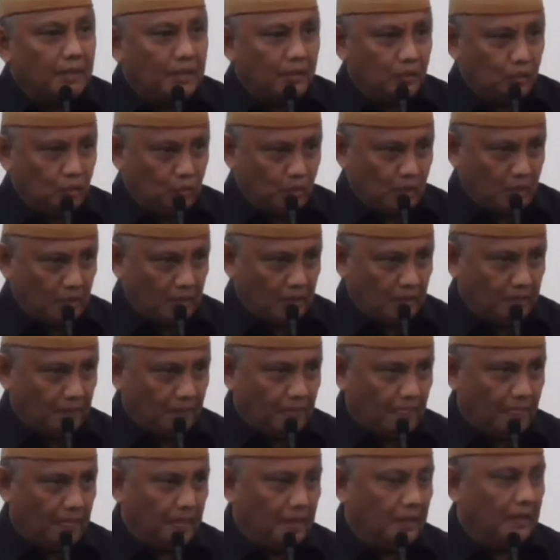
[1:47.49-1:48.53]
jagung
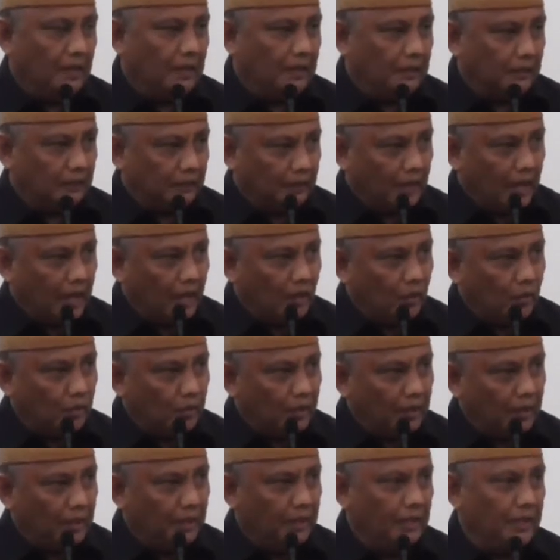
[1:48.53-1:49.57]
masyarakat
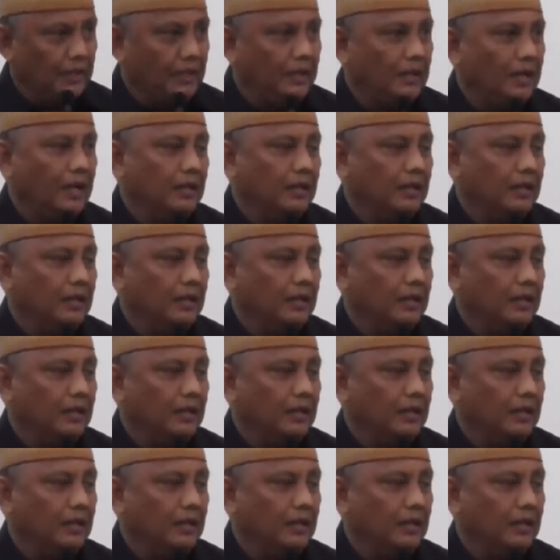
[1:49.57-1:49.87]
tersebut.